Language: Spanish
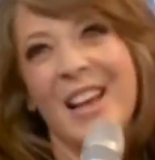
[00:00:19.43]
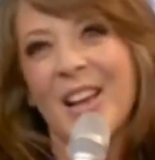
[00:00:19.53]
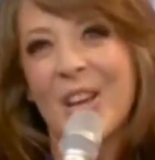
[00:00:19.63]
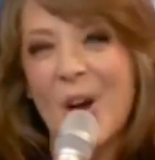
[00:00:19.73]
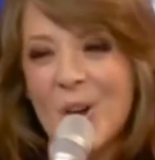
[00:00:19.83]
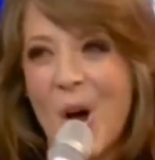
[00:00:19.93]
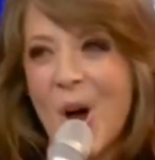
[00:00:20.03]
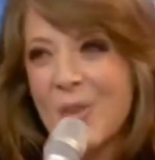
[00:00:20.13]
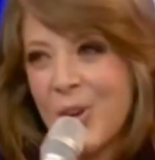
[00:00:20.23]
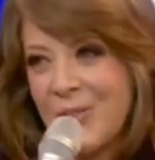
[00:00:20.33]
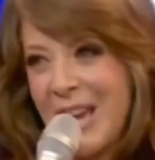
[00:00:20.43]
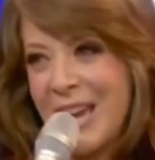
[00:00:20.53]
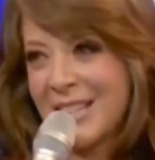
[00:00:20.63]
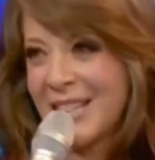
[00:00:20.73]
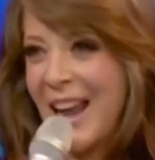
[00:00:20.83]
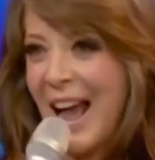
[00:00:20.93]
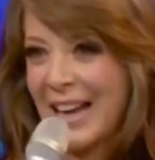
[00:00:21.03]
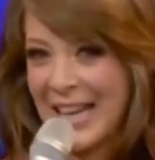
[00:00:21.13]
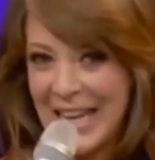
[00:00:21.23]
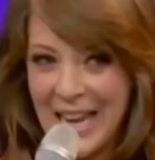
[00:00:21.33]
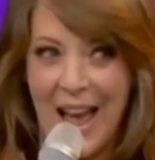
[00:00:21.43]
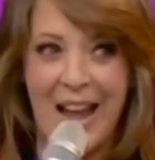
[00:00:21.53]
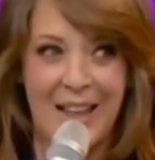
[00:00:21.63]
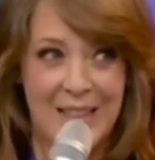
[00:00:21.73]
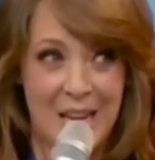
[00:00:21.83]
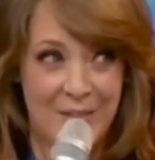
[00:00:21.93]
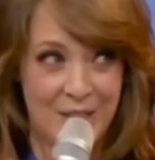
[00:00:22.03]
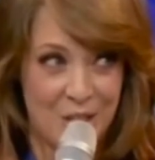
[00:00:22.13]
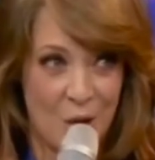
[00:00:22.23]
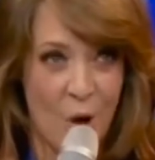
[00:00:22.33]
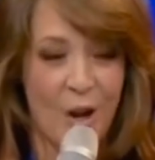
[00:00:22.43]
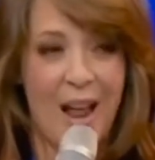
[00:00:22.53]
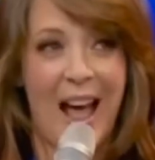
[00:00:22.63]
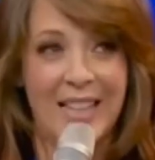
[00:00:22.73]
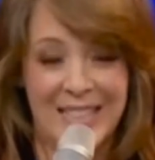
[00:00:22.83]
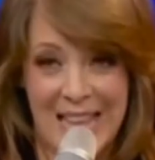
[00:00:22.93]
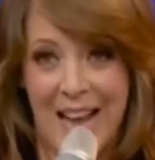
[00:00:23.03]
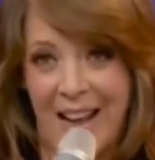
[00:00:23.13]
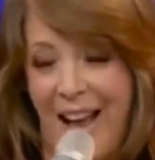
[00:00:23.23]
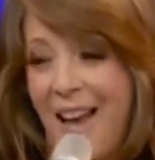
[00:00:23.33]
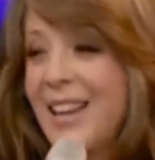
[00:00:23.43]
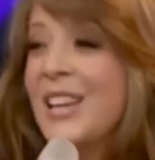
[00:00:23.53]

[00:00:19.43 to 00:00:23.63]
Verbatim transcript: Qué honor volver aquí a la televisión azteca.